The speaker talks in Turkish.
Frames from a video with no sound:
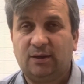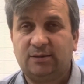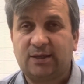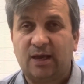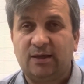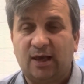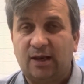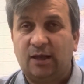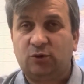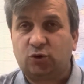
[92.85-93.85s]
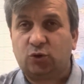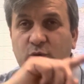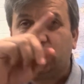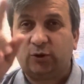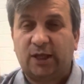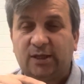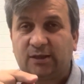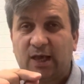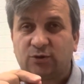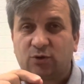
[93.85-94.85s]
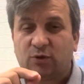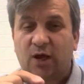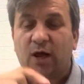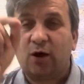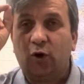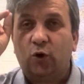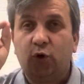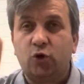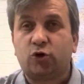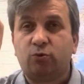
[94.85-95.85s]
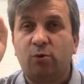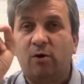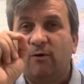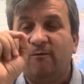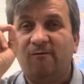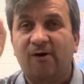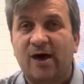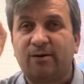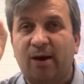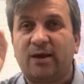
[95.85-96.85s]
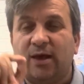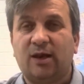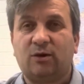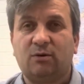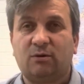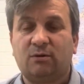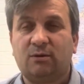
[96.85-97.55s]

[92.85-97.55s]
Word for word: Sen gereği düşünüldü dedikten sonra hükmü vermen gerekiyor.